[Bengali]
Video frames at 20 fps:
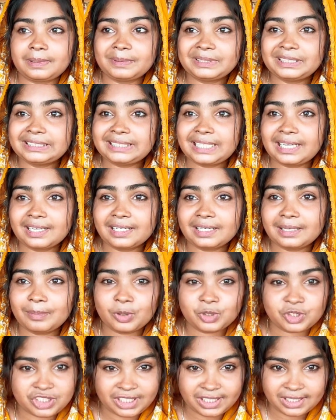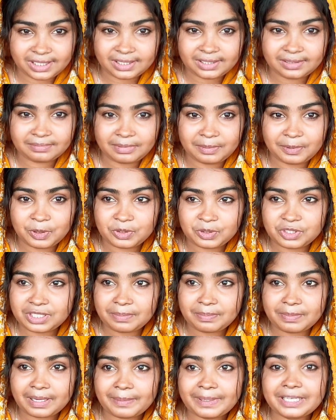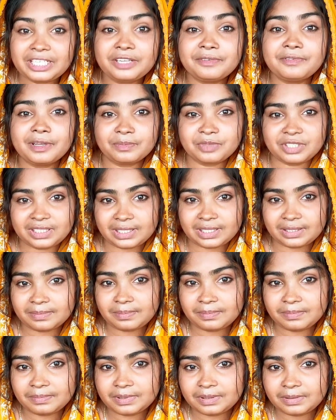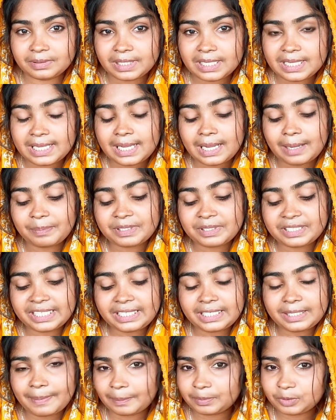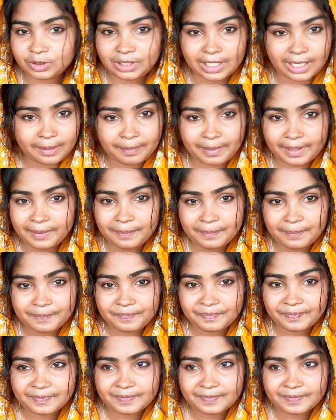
আমাদের স্যাররা বসেন বিভিন্ন চেম্বারে মানে ডিভিএম যেটা ডিগ্রি প্রাপ্ত থাকবে